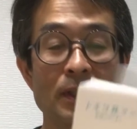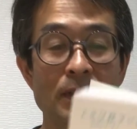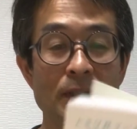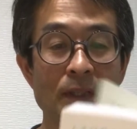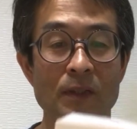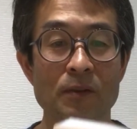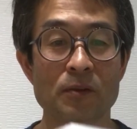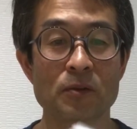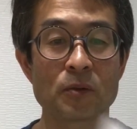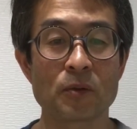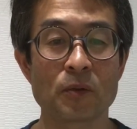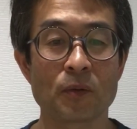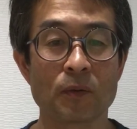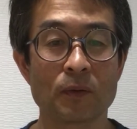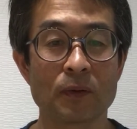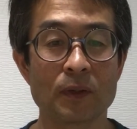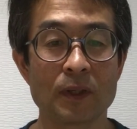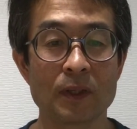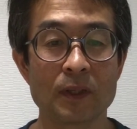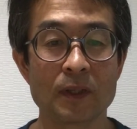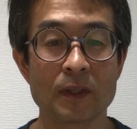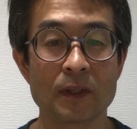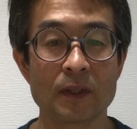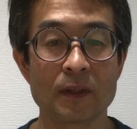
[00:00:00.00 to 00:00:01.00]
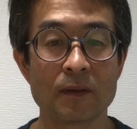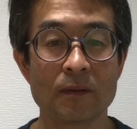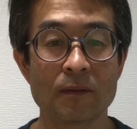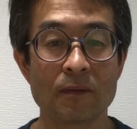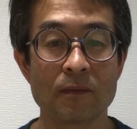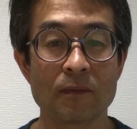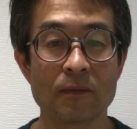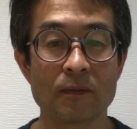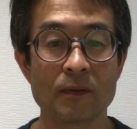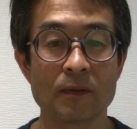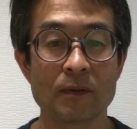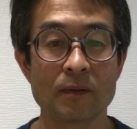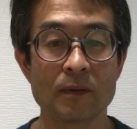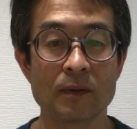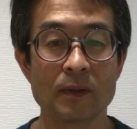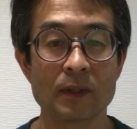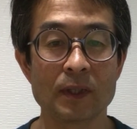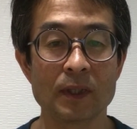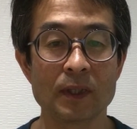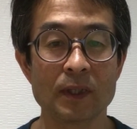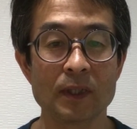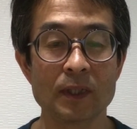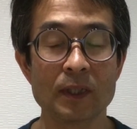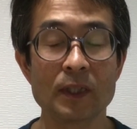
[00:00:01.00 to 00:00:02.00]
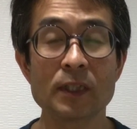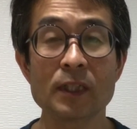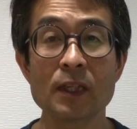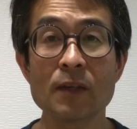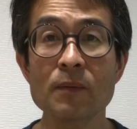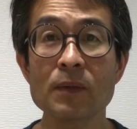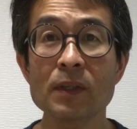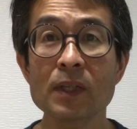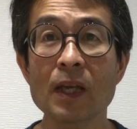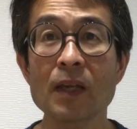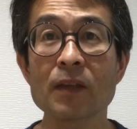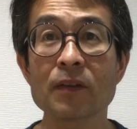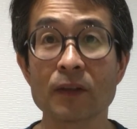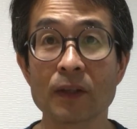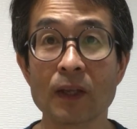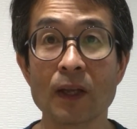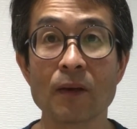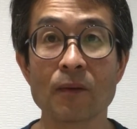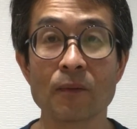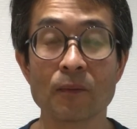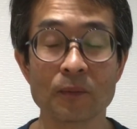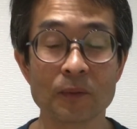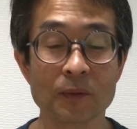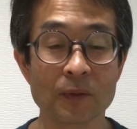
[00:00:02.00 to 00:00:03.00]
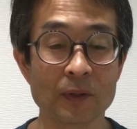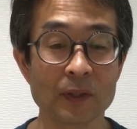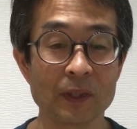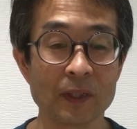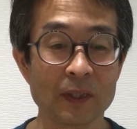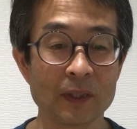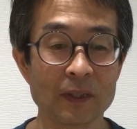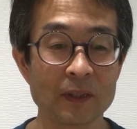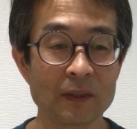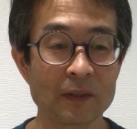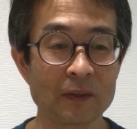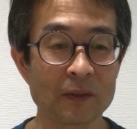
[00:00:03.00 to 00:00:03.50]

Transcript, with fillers: いやちょっと行ってみたいですね本当に